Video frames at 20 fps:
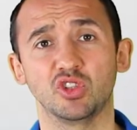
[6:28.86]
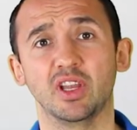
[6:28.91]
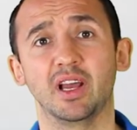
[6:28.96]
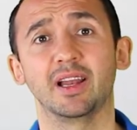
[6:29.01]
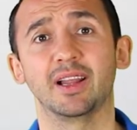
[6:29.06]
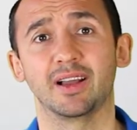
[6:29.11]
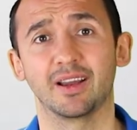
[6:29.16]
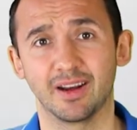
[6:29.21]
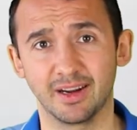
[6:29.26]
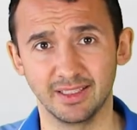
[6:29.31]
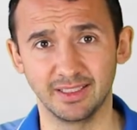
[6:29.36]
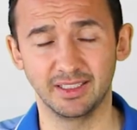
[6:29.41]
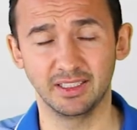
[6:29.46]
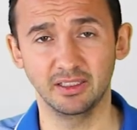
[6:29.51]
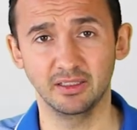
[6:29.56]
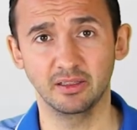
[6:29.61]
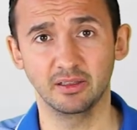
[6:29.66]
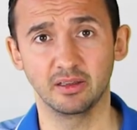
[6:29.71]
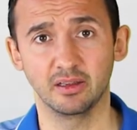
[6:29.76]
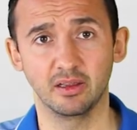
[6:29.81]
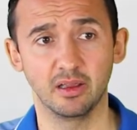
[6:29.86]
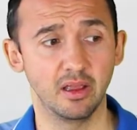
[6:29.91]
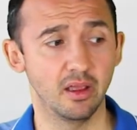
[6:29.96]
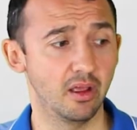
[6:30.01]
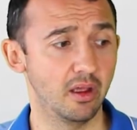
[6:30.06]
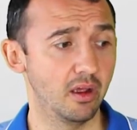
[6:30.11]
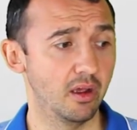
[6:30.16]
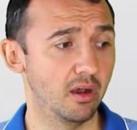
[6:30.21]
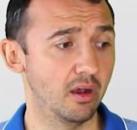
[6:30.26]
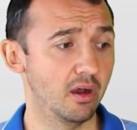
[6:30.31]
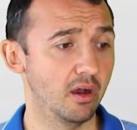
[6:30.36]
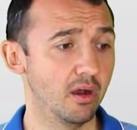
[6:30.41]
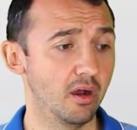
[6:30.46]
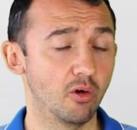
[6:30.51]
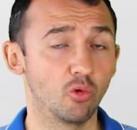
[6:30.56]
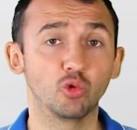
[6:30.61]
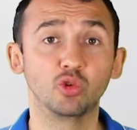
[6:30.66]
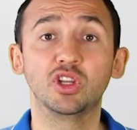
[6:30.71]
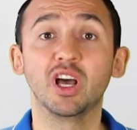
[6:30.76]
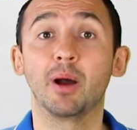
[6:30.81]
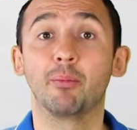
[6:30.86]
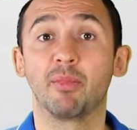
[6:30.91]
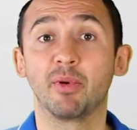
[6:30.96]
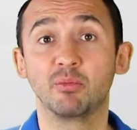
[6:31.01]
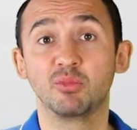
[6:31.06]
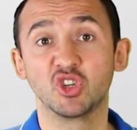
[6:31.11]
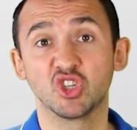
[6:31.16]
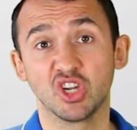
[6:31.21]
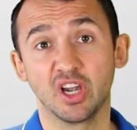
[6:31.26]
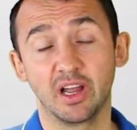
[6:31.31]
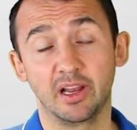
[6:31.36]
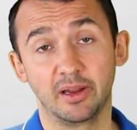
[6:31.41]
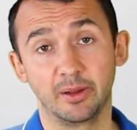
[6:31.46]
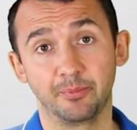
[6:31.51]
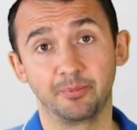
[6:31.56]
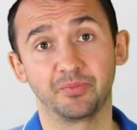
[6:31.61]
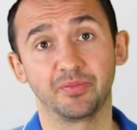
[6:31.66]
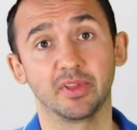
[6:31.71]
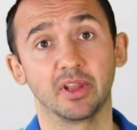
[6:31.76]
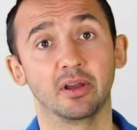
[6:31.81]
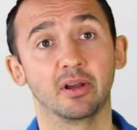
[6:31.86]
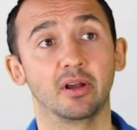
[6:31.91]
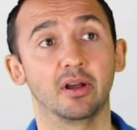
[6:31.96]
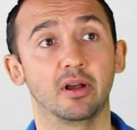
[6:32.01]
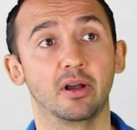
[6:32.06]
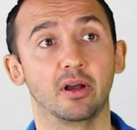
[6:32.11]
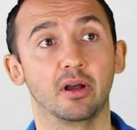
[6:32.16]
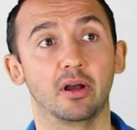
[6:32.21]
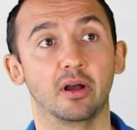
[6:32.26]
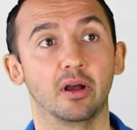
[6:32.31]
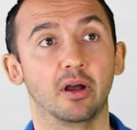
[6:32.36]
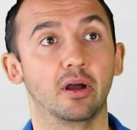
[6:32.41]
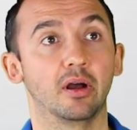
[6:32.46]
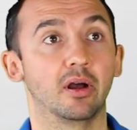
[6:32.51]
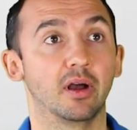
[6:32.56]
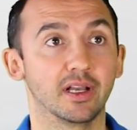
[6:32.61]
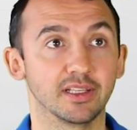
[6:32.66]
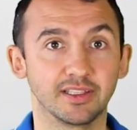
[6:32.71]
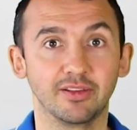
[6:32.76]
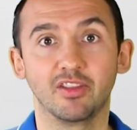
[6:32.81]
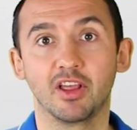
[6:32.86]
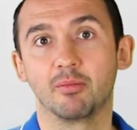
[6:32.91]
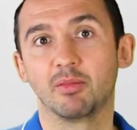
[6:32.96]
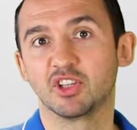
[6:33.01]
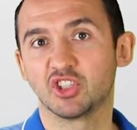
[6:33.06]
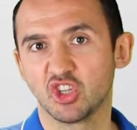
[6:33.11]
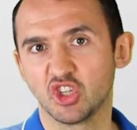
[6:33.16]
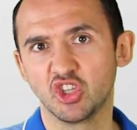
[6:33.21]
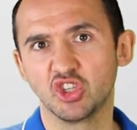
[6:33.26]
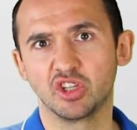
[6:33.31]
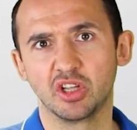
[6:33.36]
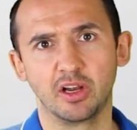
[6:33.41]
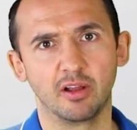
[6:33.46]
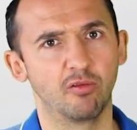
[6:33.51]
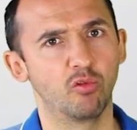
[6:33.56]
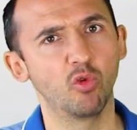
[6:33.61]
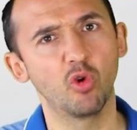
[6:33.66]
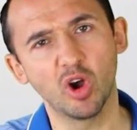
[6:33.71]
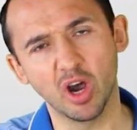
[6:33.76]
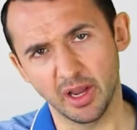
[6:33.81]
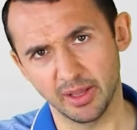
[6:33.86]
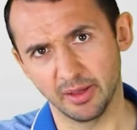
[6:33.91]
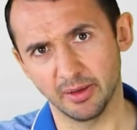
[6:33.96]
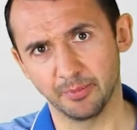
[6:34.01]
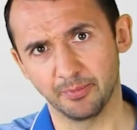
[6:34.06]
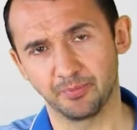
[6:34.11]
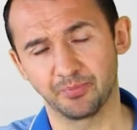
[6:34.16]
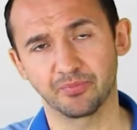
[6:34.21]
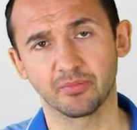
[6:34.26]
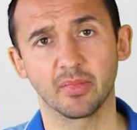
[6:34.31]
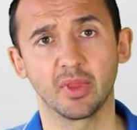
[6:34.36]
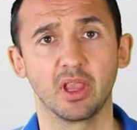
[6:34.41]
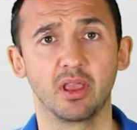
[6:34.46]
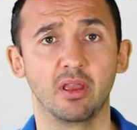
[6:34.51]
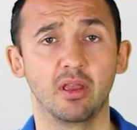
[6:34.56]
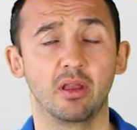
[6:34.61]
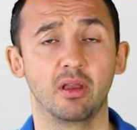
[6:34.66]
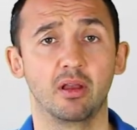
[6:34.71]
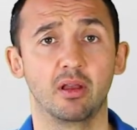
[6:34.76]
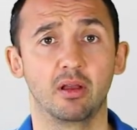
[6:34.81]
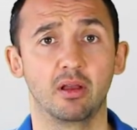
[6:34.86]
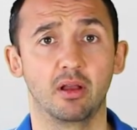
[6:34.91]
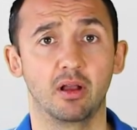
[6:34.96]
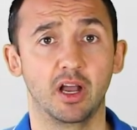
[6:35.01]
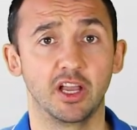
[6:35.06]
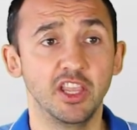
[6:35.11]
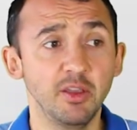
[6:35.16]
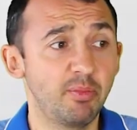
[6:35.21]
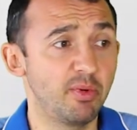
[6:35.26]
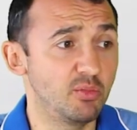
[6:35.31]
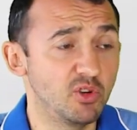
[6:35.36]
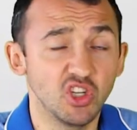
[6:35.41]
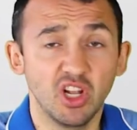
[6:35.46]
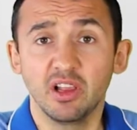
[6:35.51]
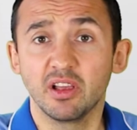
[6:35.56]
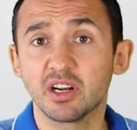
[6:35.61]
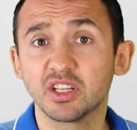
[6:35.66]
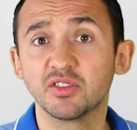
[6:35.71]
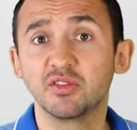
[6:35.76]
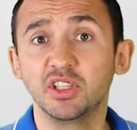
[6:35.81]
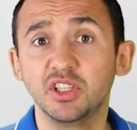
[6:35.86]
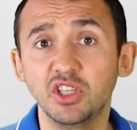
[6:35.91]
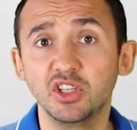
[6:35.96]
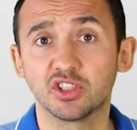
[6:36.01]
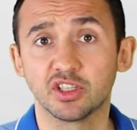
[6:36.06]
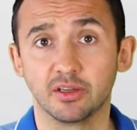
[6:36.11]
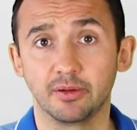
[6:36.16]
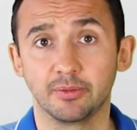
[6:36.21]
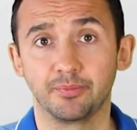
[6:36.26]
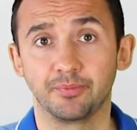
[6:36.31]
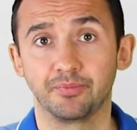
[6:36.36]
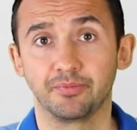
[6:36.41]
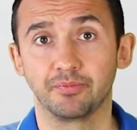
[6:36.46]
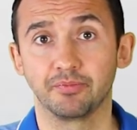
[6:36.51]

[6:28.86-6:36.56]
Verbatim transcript: сняли карантин, э, куда побежали э, основная масса жителей в Ухане, они побежали разводиться,